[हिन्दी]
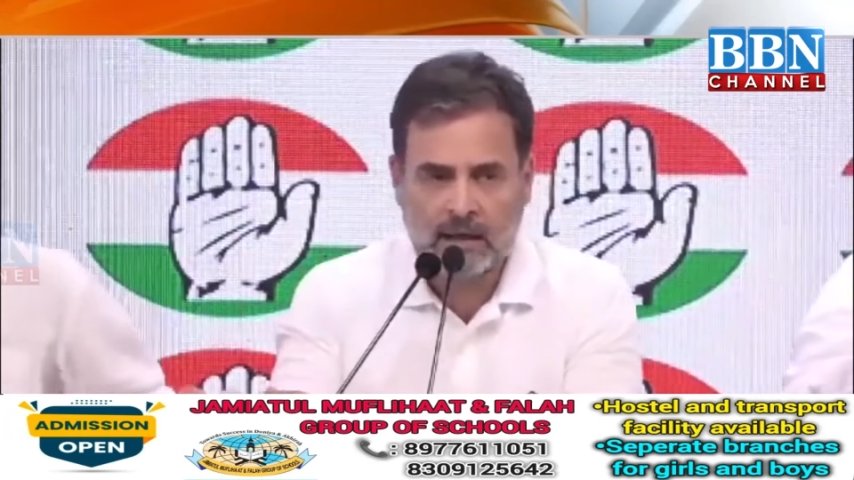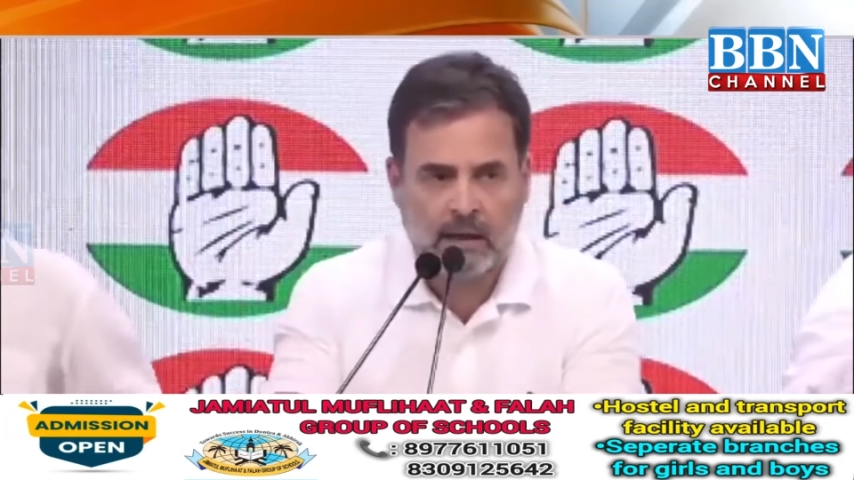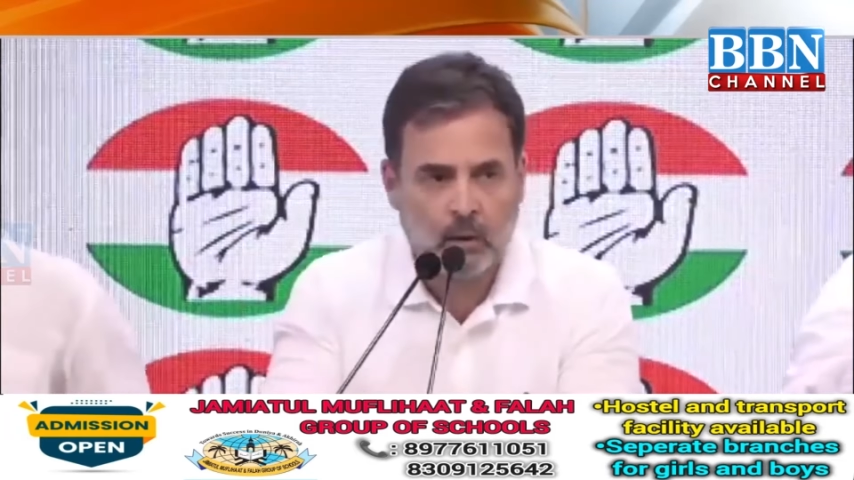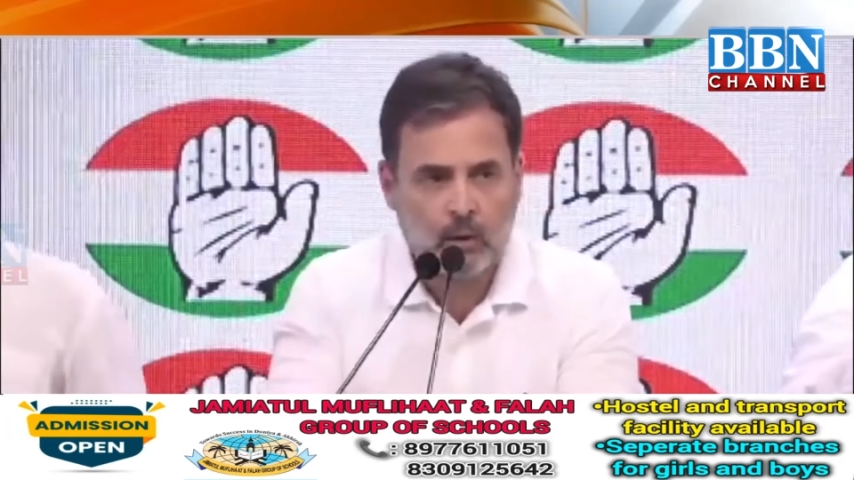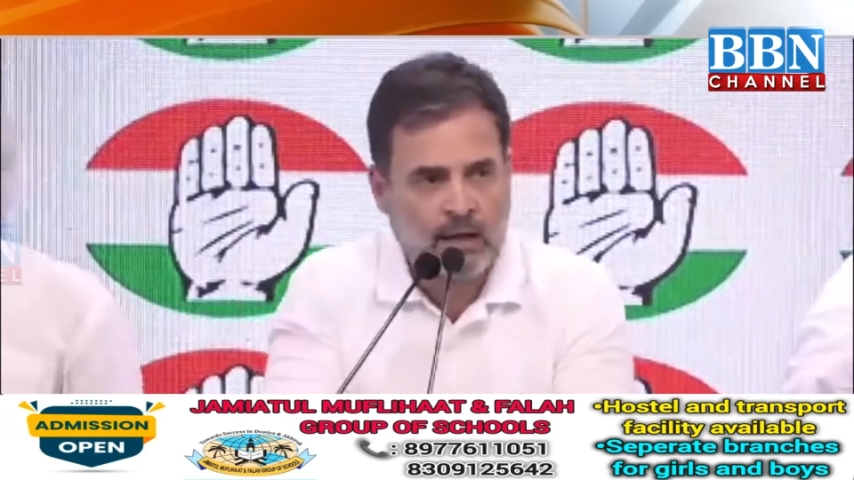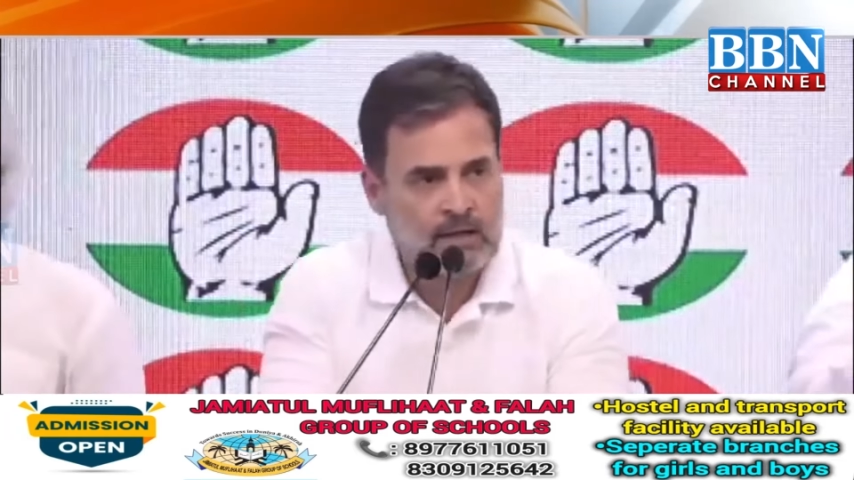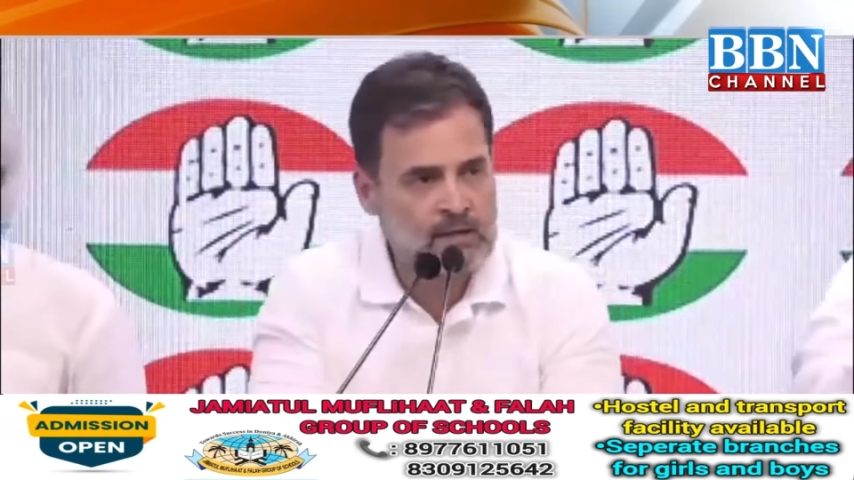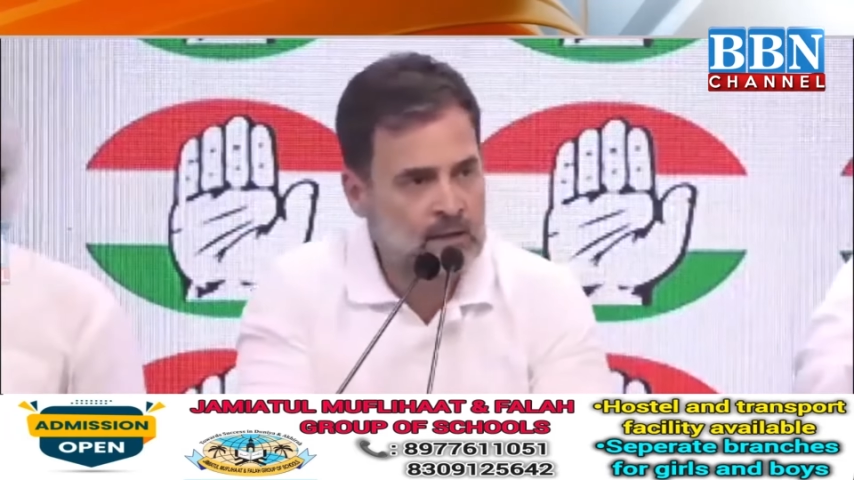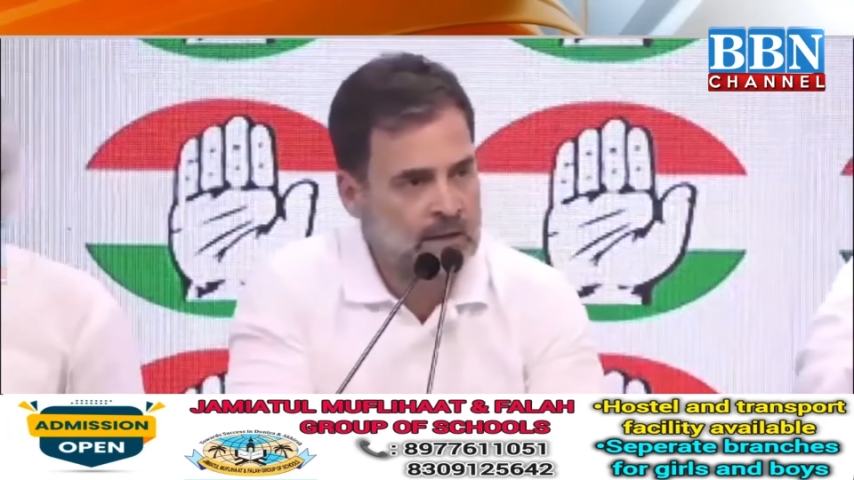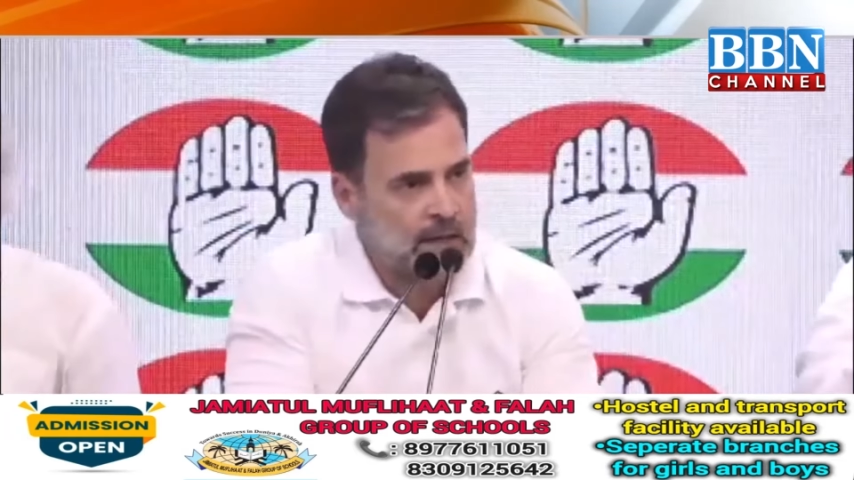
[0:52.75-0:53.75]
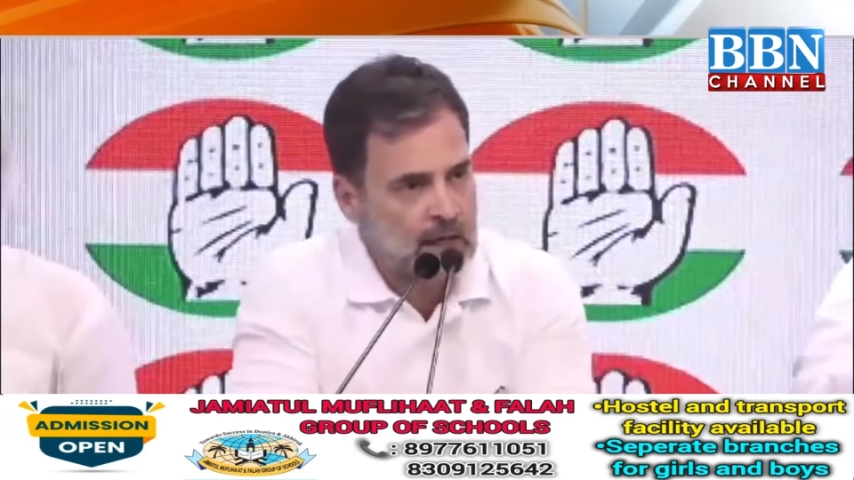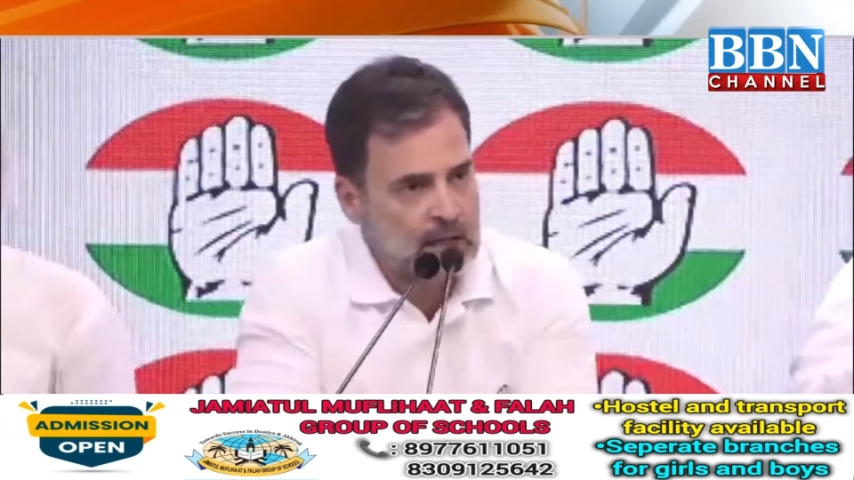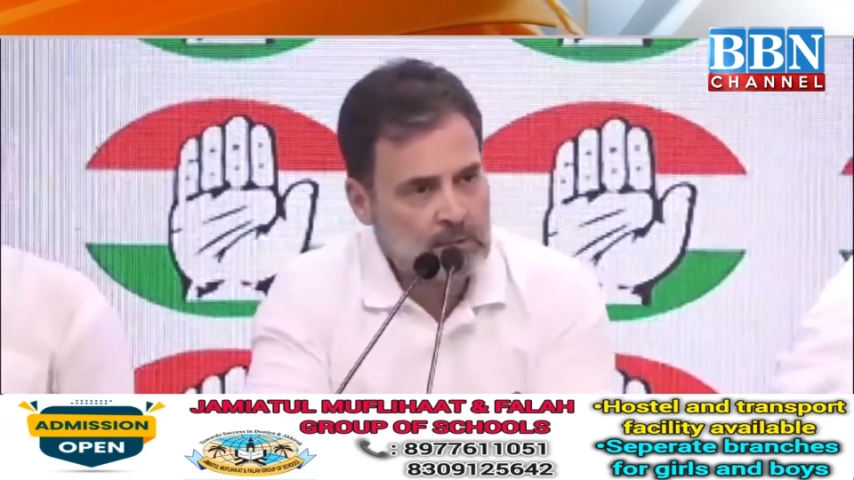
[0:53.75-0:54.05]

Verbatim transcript: अकाउंट कैंसिल किया